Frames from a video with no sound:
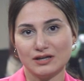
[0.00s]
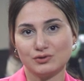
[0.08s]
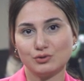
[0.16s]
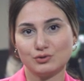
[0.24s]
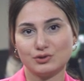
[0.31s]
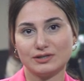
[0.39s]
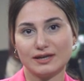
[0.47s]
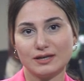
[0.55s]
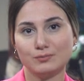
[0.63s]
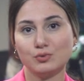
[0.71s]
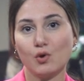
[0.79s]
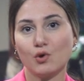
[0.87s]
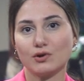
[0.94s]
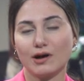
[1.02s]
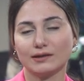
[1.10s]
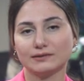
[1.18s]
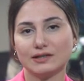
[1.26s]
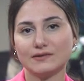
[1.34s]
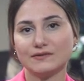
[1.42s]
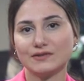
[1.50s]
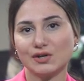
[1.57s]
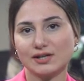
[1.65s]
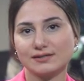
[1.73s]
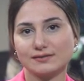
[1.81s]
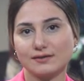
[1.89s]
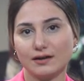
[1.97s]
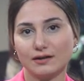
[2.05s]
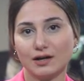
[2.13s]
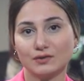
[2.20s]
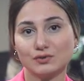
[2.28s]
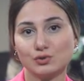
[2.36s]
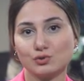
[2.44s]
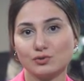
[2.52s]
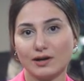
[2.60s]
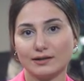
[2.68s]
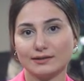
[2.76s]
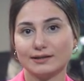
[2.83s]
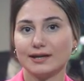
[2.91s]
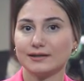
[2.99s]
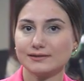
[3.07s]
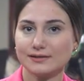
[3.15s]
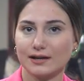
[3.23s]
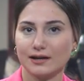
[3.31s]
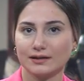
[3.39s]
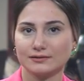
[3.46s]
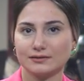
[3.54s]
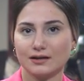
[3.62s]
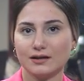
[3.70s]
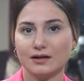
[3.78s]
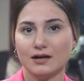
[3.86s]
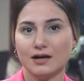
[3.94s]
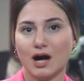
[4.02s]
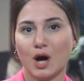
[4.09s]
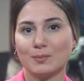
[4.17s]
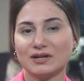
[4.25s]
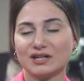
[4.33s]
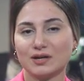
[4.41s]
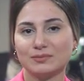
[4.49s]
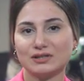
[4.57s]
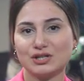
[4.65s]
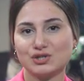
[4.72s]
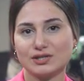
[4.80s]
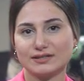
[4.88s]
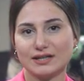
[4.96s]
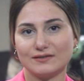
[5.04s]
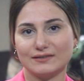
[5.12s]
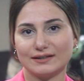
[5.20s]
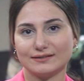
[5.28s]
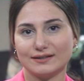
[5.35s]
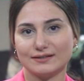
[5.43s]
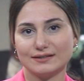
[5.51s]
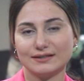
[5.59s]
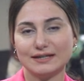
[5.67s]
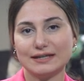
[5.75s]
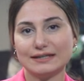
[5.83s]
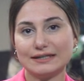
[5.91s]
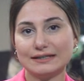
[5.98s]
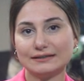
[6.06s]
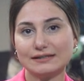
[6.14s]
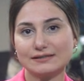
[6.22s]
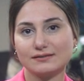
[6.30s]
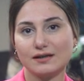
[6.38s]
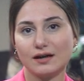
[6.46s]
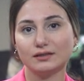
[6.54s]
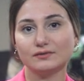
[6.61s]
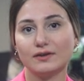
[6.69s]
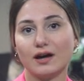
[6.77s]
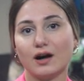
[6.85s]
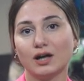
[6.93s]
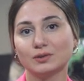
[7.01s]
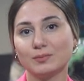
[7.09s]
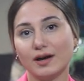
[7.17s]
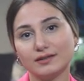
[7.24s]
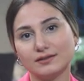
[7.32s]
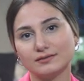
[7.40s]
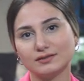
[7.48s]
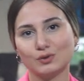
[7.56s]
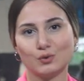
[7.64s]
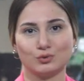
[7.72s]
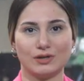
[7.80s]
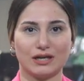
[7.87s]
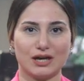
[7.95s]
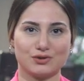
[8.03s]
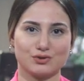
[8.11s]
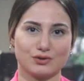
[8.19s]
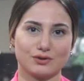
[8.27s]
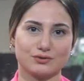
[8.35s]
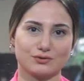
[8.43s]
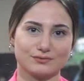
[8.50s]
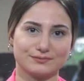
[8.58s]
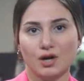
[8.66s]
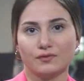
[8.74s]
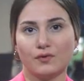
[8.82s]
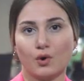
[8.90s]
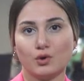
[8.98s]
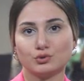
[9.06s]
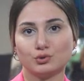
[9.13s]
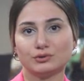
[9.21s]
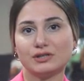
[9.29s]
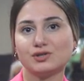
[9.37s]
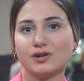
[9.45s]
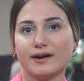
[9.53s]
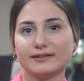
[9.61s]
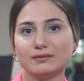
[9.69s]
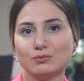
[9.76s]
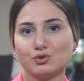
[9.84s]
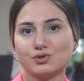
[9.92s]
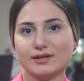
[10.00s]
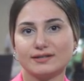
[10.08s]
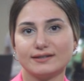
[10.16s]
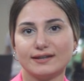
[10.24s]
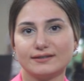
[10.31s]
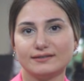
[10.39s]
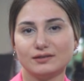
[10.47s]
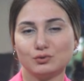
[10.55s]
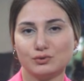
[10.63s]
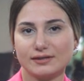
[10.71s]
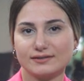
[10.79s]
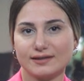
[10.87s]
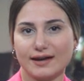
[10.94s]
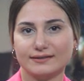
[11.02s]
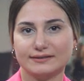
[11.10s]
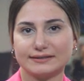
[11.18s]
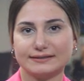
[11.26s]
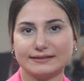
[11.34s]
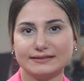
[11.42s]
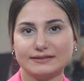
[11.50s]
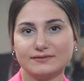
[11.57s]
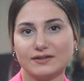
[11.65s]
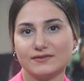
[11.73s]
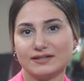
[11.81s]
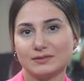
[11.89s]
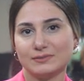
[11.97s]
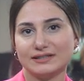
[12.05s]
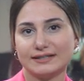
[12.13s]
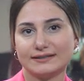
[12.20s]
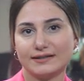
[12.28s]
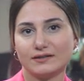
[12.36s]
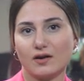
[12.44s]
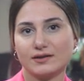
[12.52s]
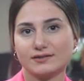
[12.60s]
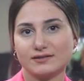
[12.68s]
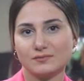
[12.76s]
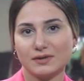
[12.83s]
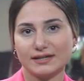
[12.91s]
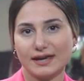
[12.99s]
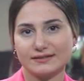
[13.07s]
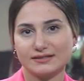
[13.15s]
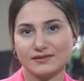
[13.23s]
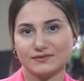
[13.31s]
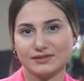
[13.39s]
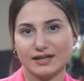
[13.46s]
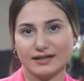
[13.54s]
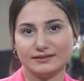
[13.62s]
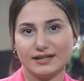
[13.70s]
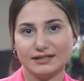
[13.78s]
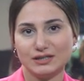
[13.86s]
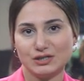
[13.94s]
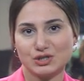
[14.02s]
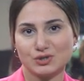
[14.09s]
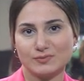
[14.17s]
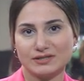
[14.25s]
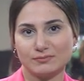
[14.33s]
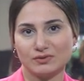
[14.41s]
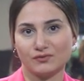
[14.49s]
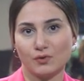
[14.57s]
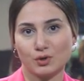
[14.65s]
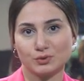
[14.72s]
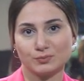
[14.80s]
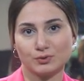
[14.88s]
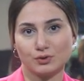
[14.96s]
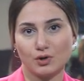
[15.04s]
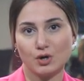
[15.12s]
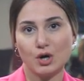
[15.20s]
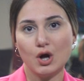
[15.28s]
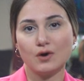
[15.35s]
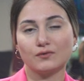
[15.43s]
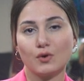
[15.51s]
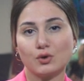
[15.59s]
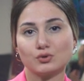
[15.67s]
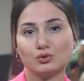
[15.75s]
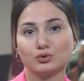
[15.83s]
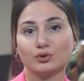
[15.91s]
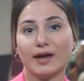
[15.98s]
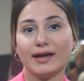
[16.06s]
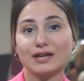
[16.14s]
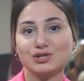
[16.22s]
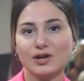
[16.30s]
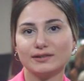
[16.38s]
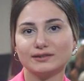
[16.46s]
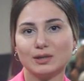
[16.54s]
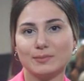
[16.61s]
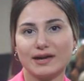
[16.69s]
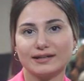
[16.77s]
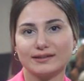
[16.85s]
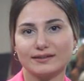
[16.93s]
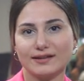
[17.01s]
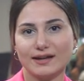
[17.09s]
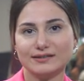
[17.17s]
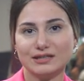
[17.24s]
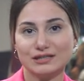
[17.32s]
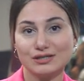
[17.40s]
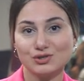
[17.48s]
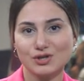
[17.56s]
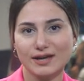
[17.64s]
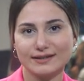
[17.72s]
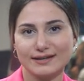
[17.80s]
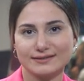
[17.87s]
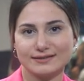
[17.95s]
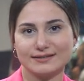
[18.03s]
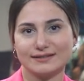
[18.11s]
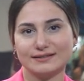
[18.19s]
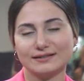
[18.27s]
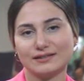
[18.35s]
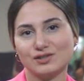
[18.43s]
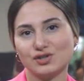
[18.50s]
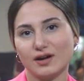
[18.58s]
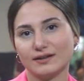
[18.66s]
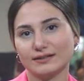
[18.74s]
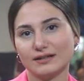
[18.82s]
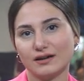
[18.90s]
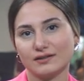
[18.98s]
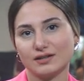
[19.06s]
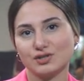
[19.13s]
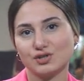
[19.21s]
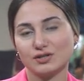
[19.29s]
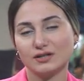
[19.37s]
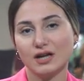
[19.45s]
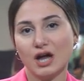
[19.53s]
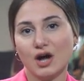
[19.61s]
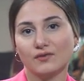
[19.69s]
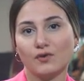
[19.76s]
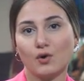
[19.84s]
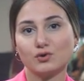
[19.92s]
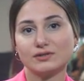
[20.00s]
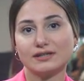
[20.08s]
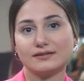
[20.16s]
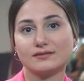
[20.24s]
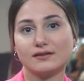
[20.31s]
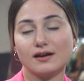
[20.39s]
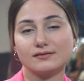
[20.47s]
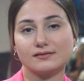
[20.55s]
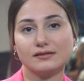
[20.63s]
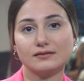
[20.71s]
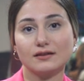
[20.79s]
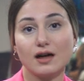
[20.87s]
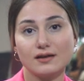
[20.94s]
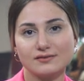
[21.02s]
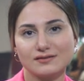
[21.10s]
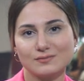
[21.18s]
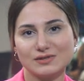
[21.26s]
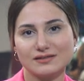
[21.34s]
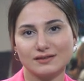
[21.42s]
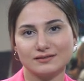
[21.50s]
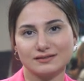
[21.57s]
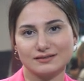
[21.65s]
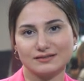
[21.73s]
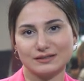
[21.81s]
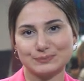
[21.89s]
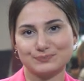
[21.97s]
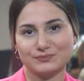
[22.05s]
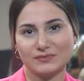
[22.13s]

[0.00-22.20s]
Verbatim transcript: Türkiye bu oranla Fransa, Avustralya, Yeni Zelanda, Amerika Birleşik Devletleri, Hindistan ve Almanya'nın önüne geçiyor. Ford'un ticari müşterilerinin üretkenlikleri ve verimlilikleri arttırmayı hedefleyen yeni iş birimi Ford Pro, Ford'un heyecanla beklenen ikinci elektrikli ticari aracı Ford e-Transit Custom'ı tanıttı.